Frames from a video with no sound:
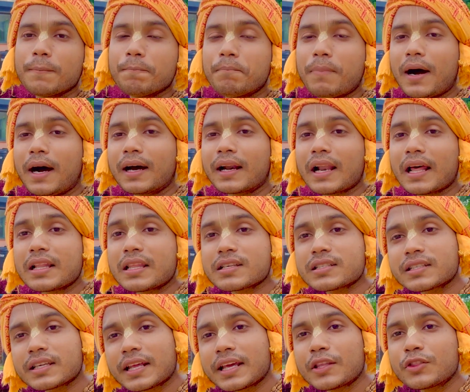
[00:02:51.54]

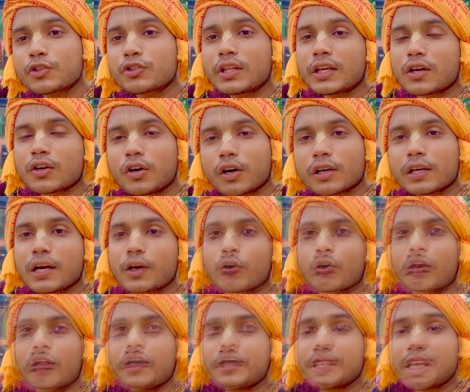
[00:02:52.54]
বাংলাদেশের হিন্দুদের রক্ষা
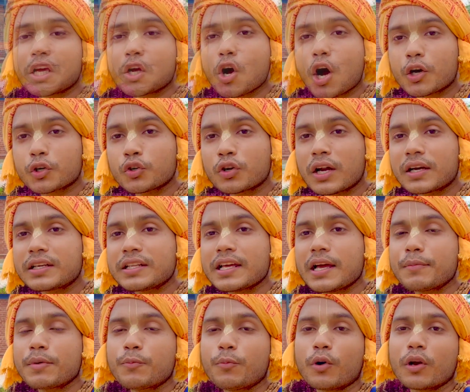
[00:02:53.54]
করা যে ঘটনাটি
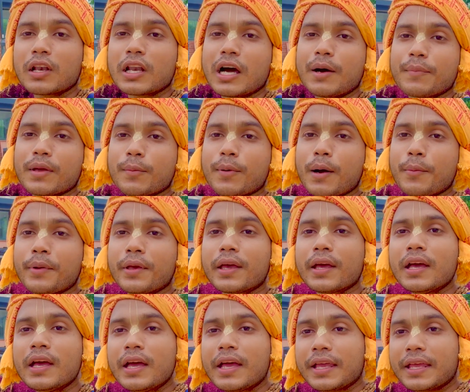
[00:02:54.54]
আমি বললাম এভাবে
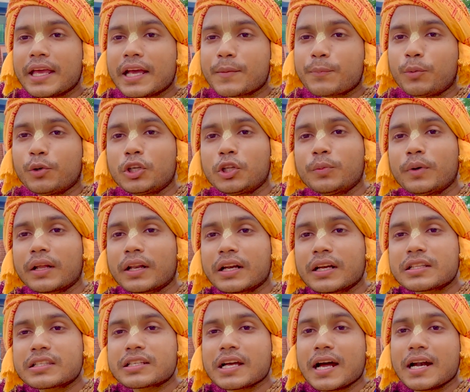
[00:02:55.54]
এক পরিবারের
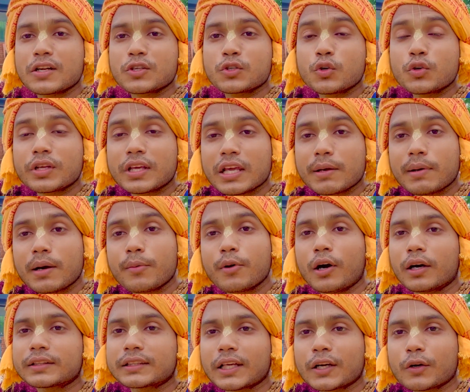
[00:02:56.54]
চারজনকে এভাবে
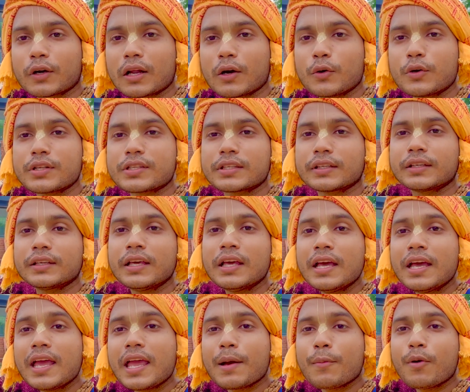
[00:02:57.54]
হত্যা করা হয়েছে
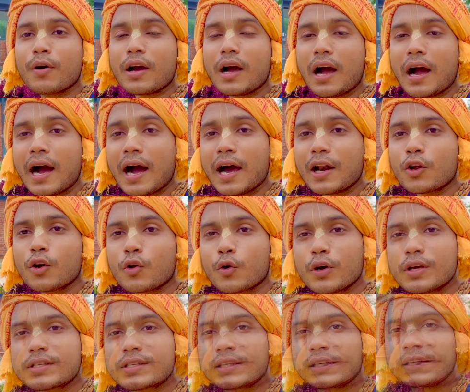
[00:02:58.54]
এবং আরও
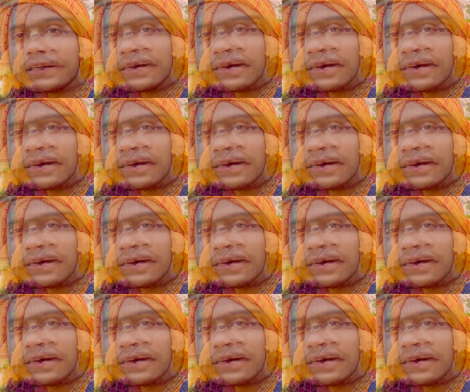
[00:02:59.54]
রয়েছে